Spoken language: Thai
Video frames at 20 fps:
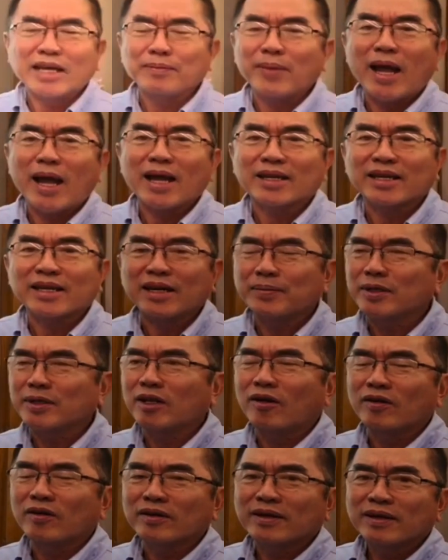มากเลยครับพี่น้อ
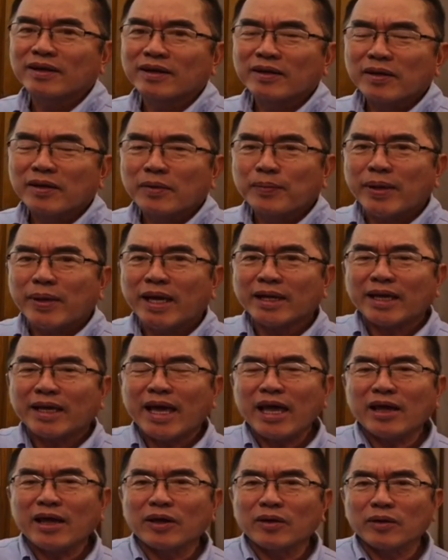ง เพียงแค่
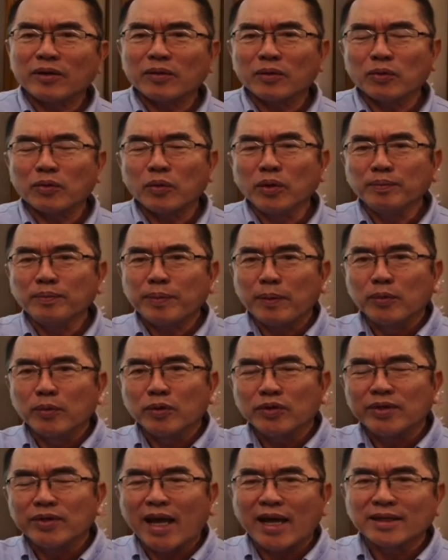คุณประมูล
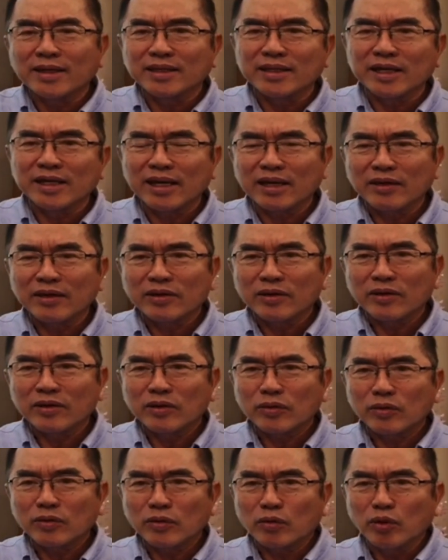สายเหนือ
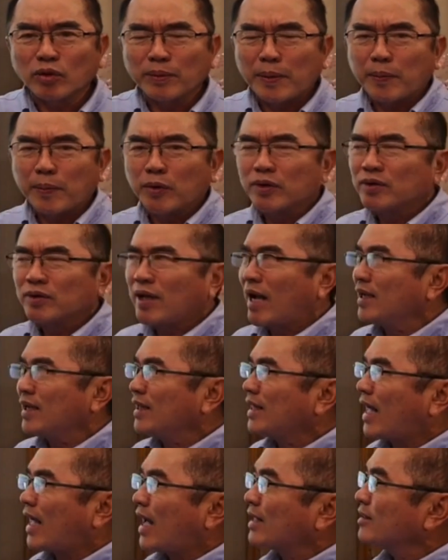คุณประมูลสายอี
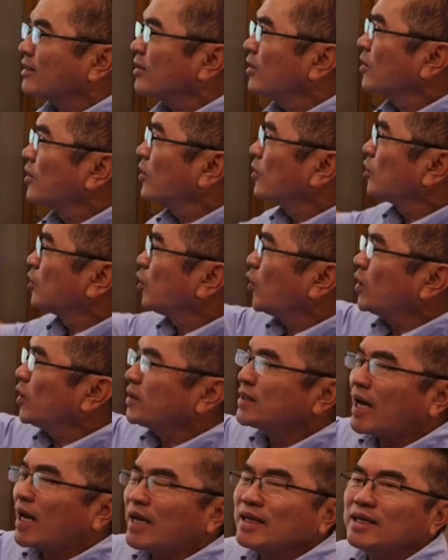สาน โดย
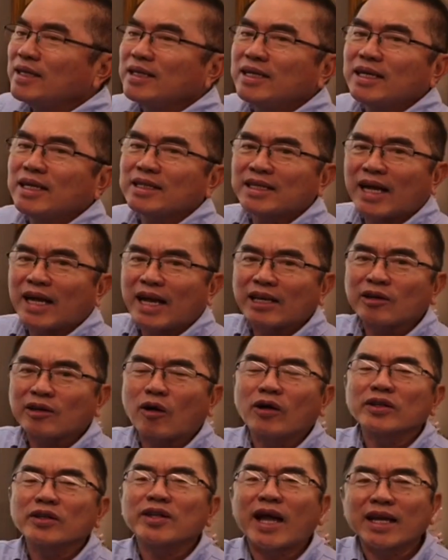ใช้เงื่อนไขของ
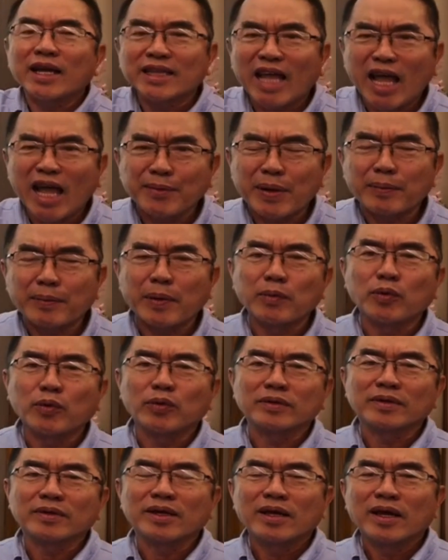สายใต้มาประมูล
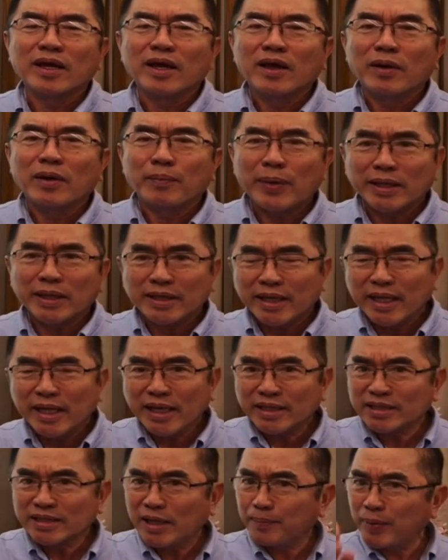ประเทศ
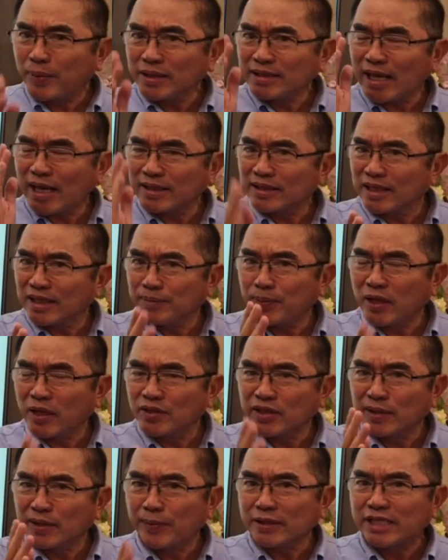จะประหยัดเงินภาษี
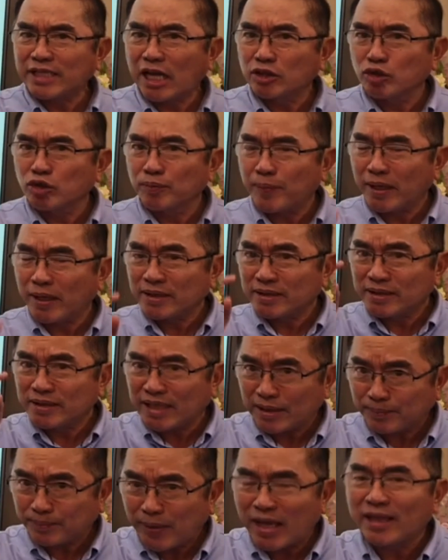ประชาชนไป
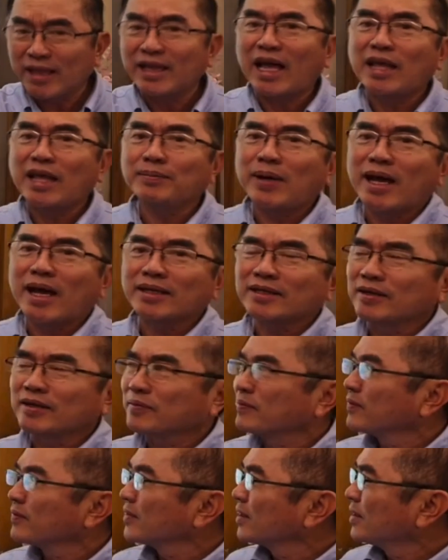7,000 ล้านบาทนะ
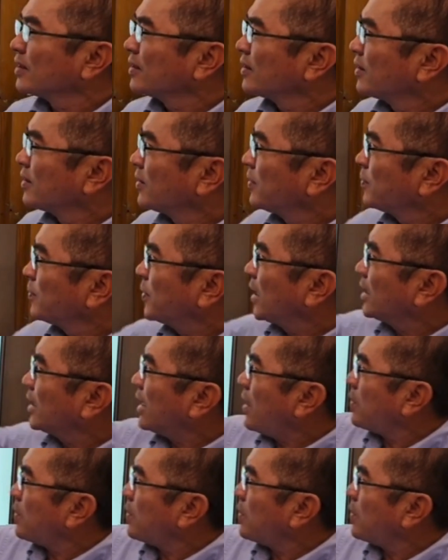เพียงแค่